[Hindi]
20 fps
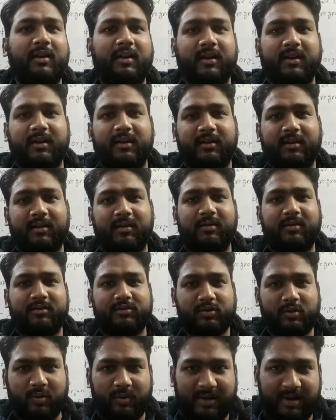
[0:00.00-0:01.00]
लेकिन
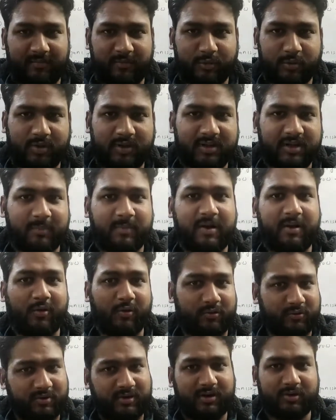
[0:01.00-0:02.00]
जो इलेवन ट्वेल्थ की
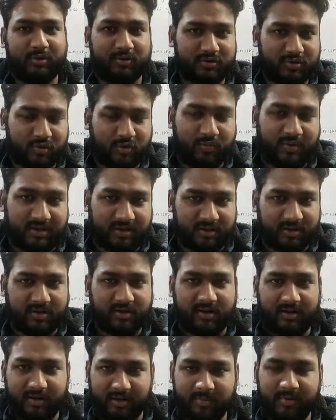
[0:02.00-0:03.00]
बायो उसके लिए तो शुरुआत
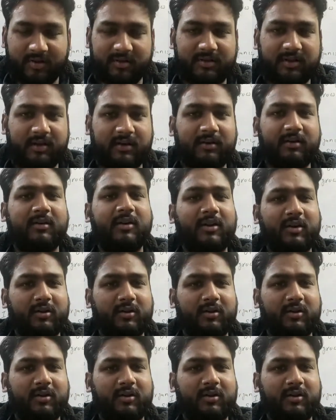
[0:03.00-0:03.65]
करनी पड़ती है